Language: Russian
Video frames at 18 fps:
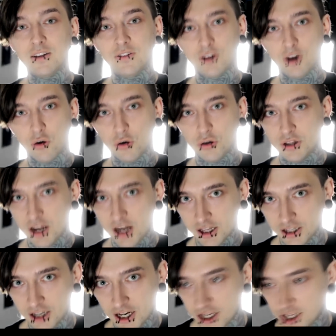Если какое-то
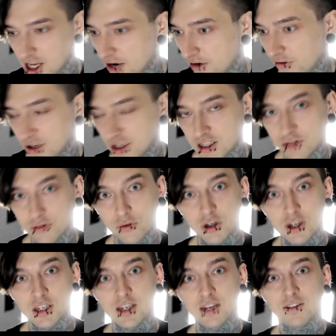редкое дерево есть,
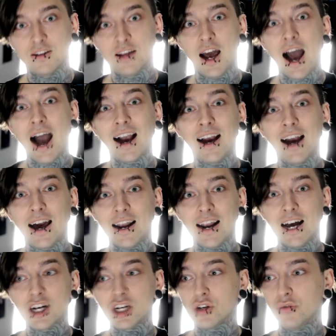его, естественно,
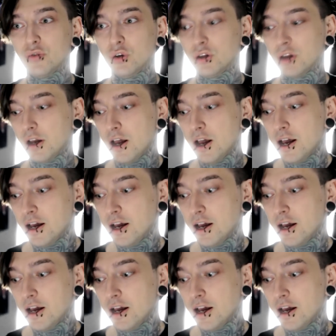огораживают